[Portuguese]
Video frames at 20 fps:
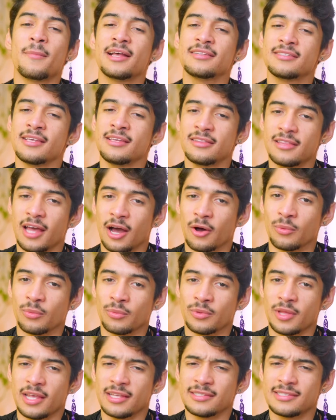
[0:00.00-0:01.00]
Mas então,
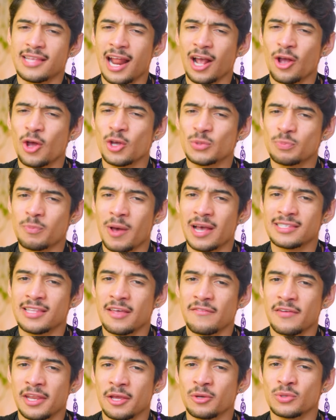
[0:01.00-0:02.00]
Será que os pais
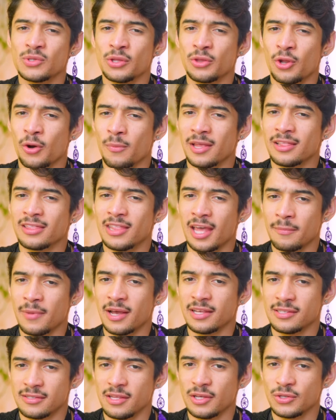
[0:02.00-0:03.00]
deveriam se intrometer
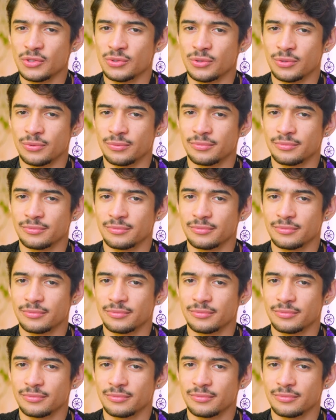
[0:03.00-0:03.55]
mais nisso?